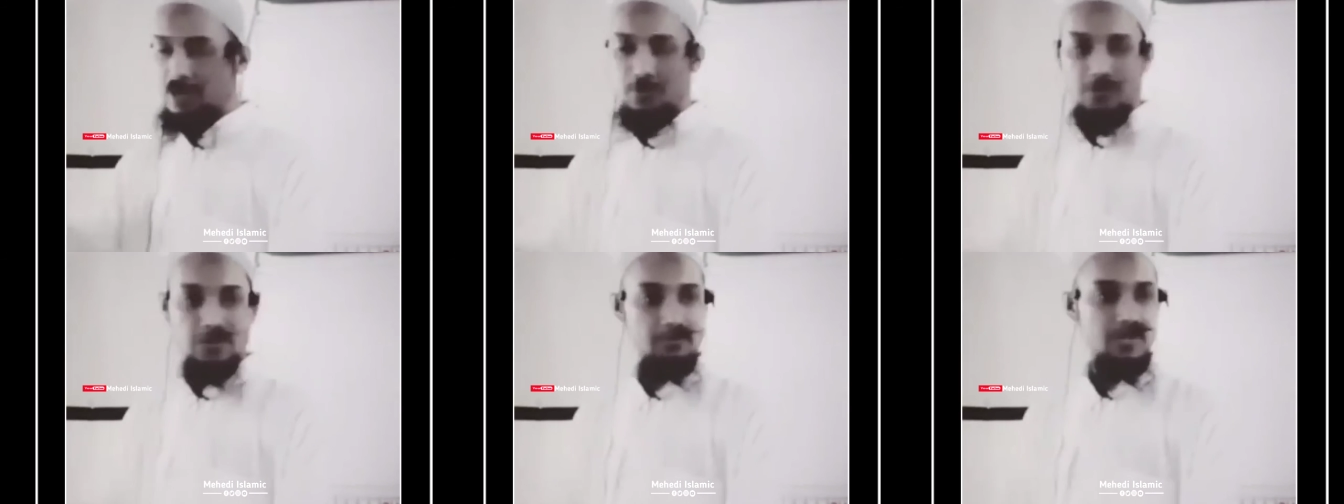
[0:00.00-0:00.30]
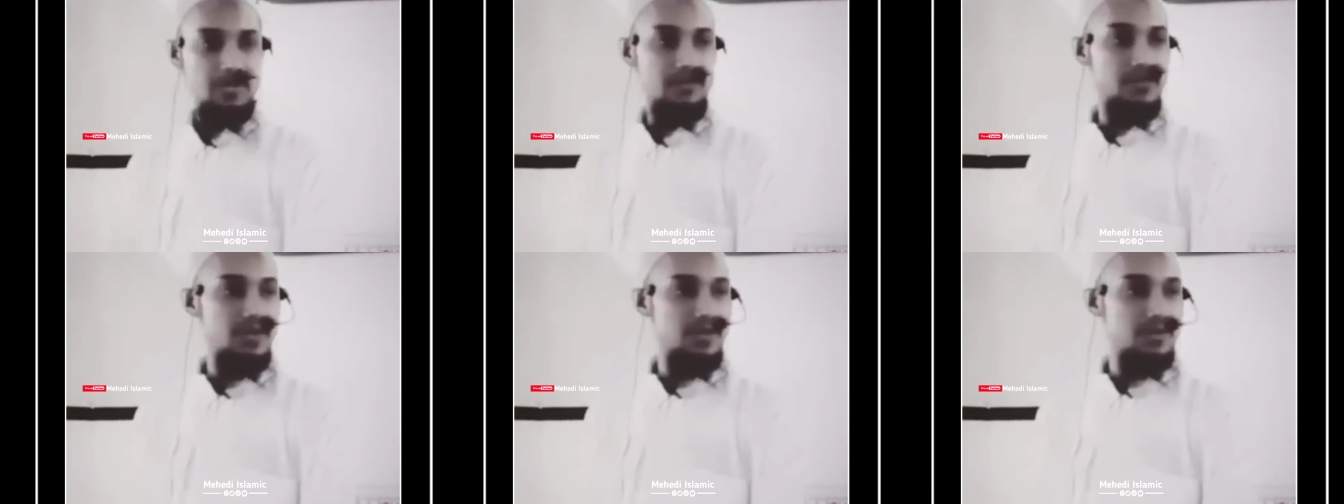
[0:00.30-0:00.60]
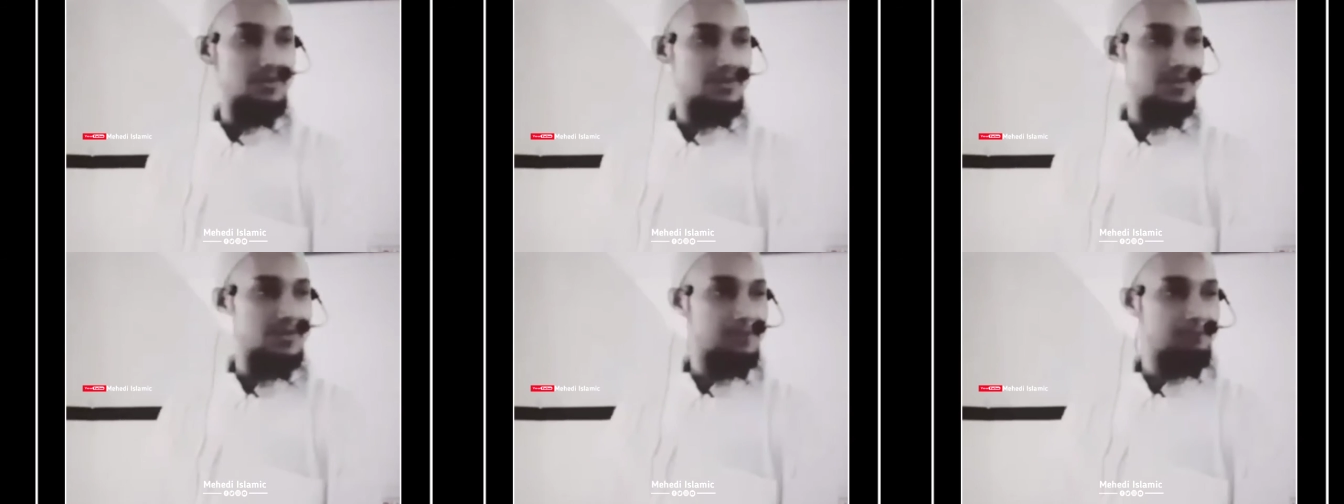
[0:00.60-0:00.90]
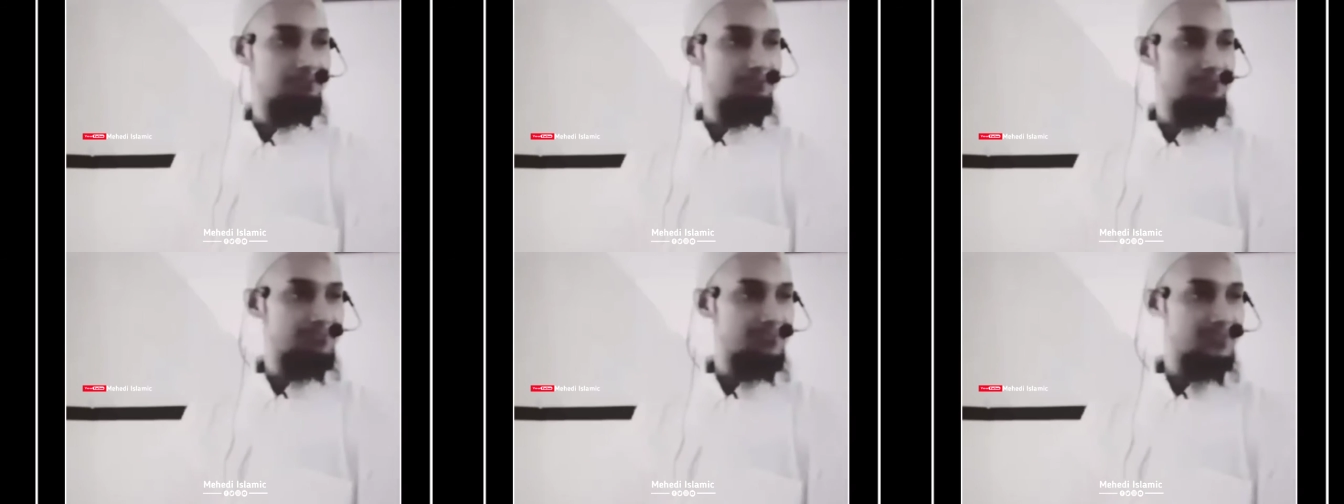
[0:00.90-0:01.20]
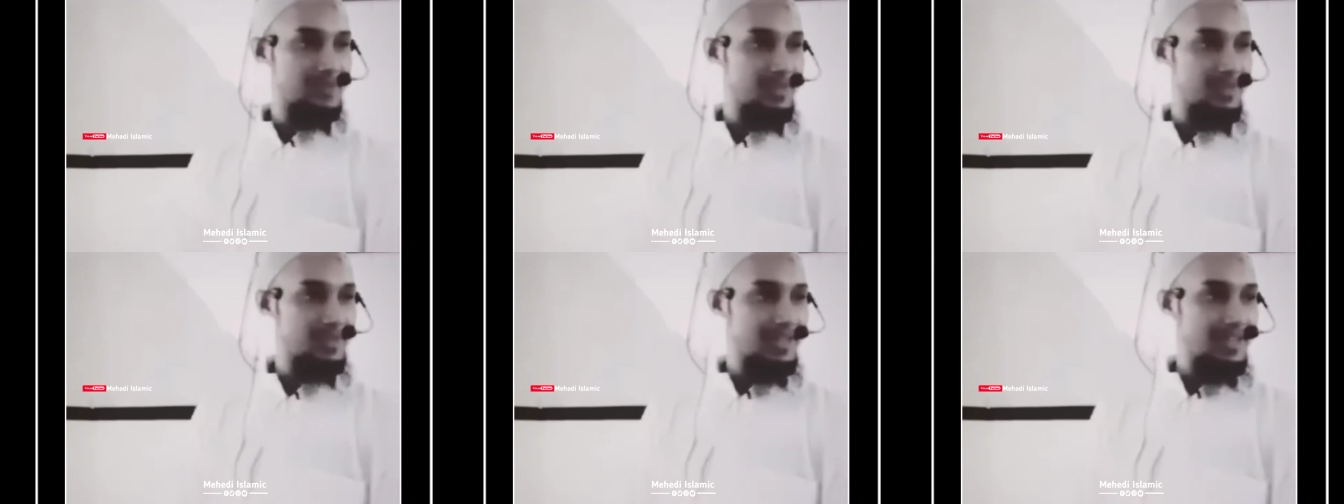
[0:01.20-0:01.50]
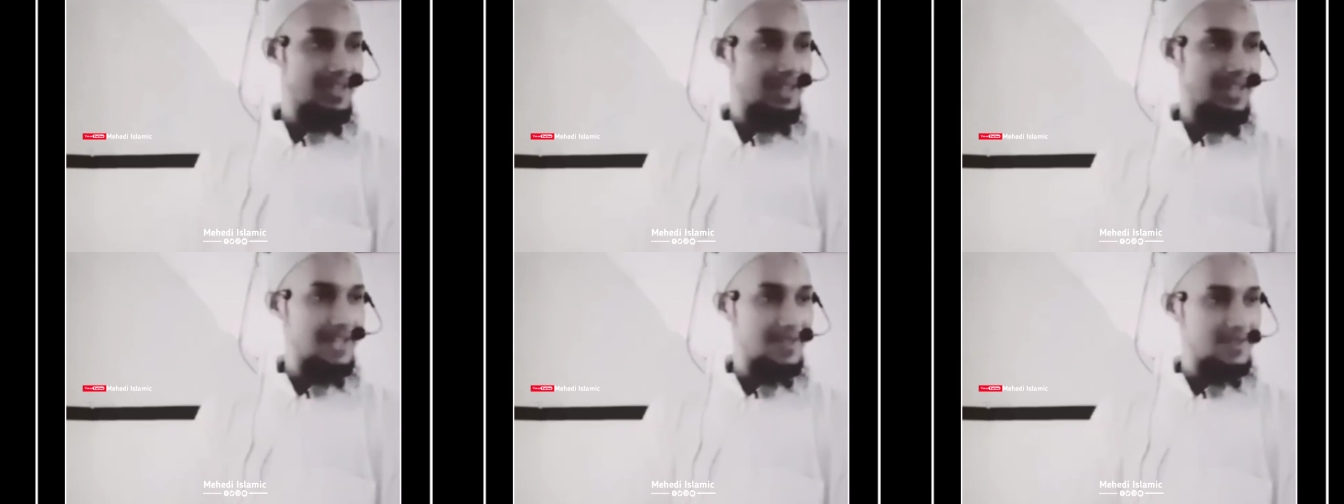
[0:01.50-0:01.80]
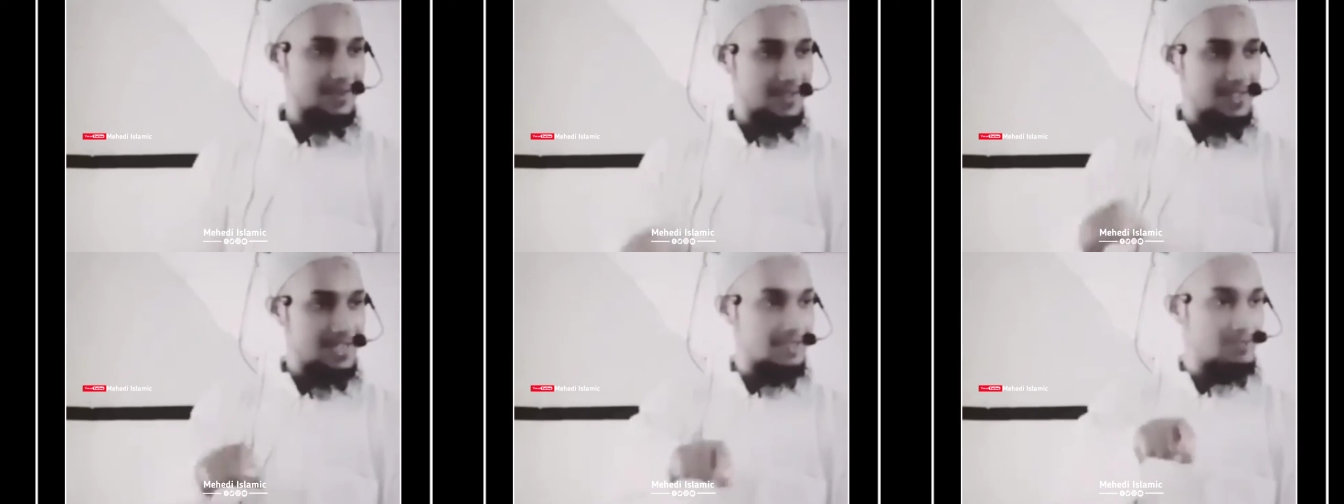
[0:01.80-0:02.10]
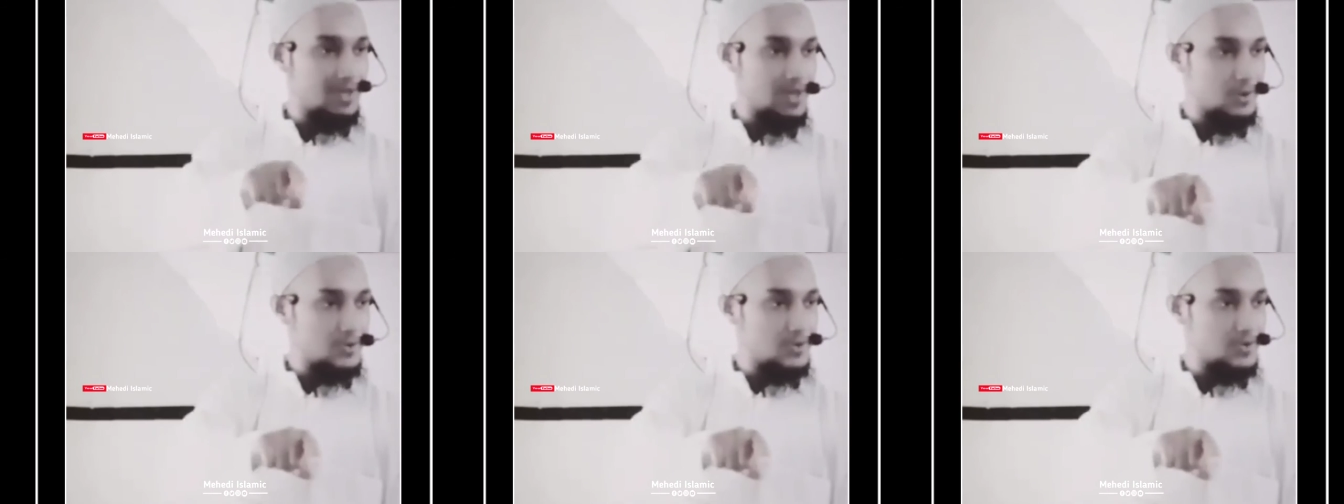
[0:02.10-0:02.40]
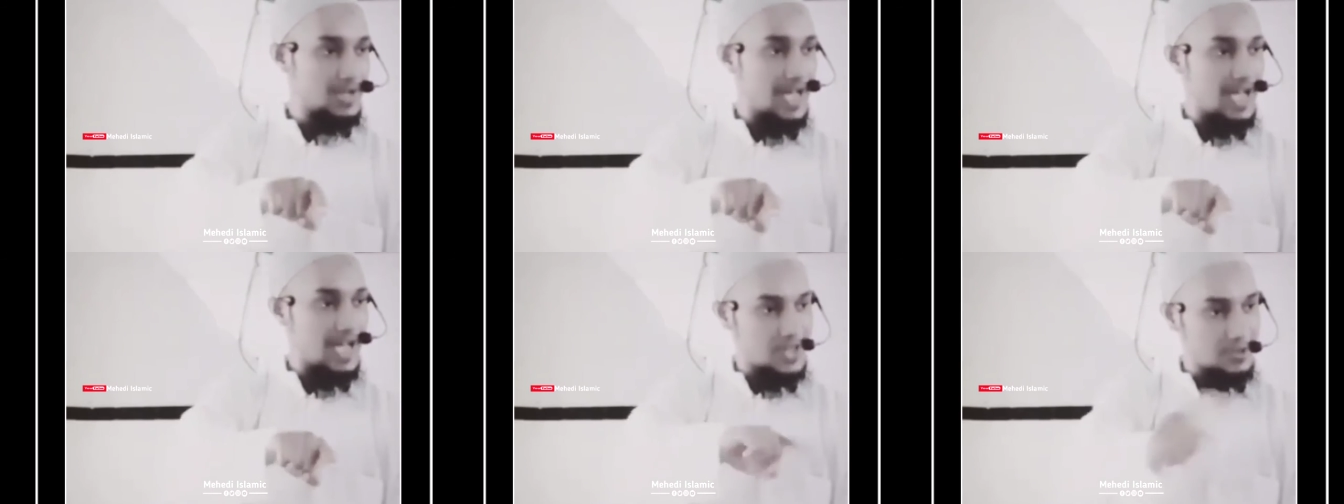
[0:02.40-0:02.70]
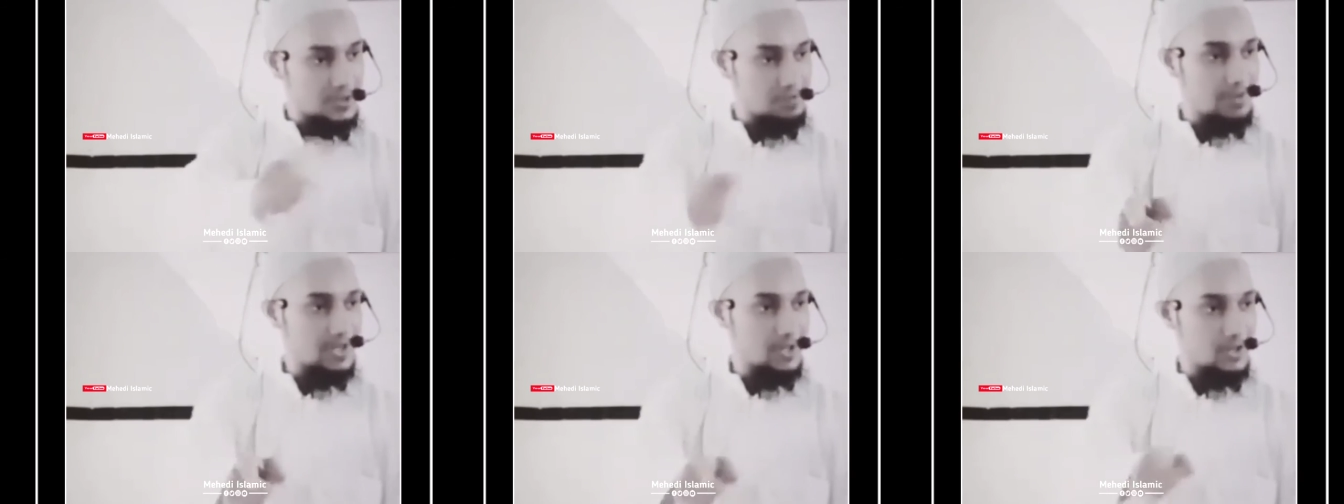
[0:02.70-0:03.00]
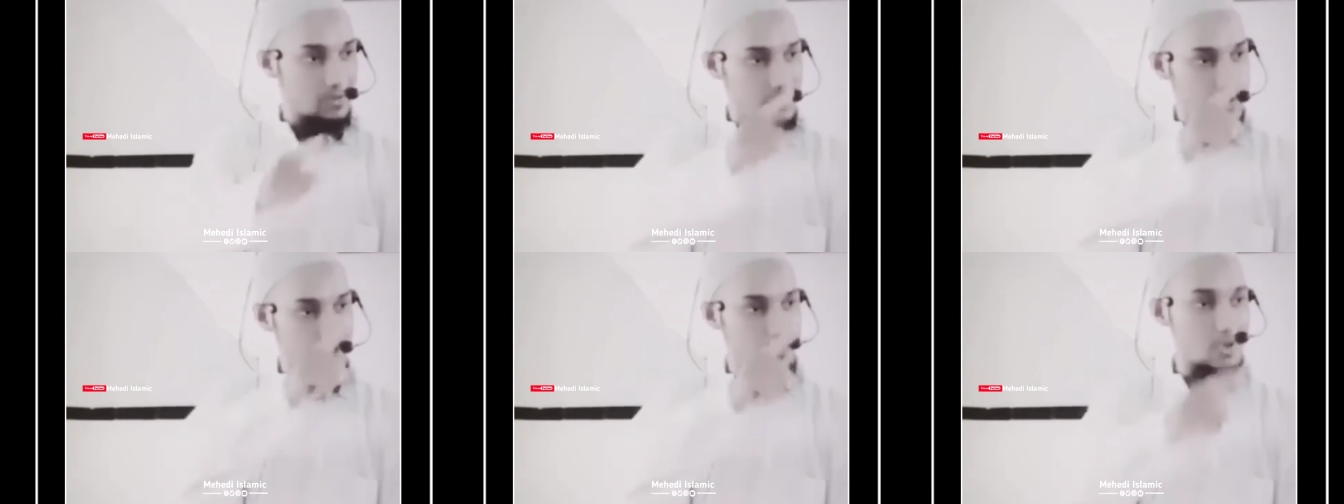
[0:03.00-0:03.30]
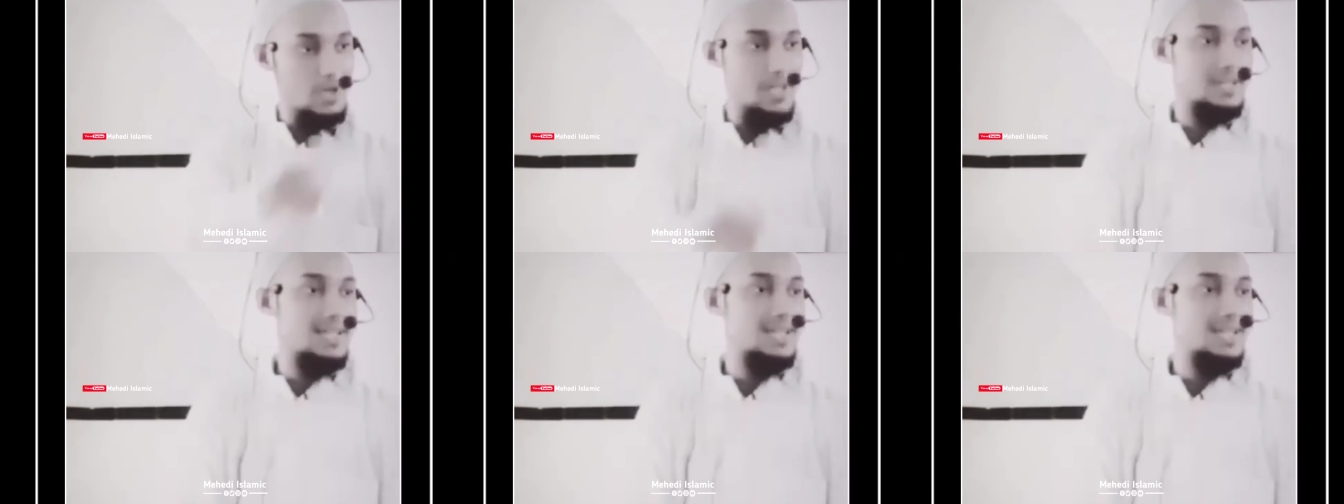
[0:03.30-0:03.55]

বোম্বিং করে মেরে ফেলা হচ্ছে এই শ্রেণীর মানুষ আসবে নবীজি